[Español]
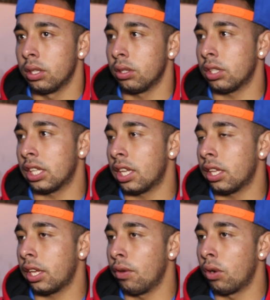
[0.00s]
no tratar
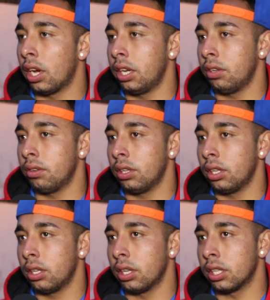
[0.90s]
de equivocarnos
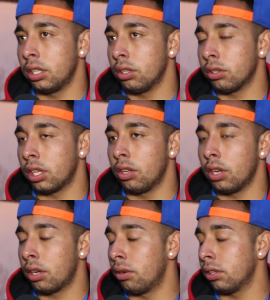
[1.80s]
y así nos salieron
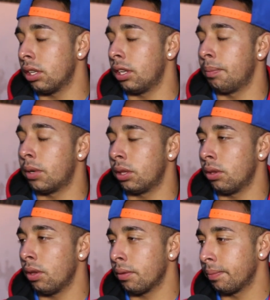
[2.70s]
las cosas en el
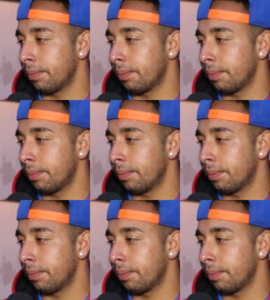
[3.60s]
partido de hoy.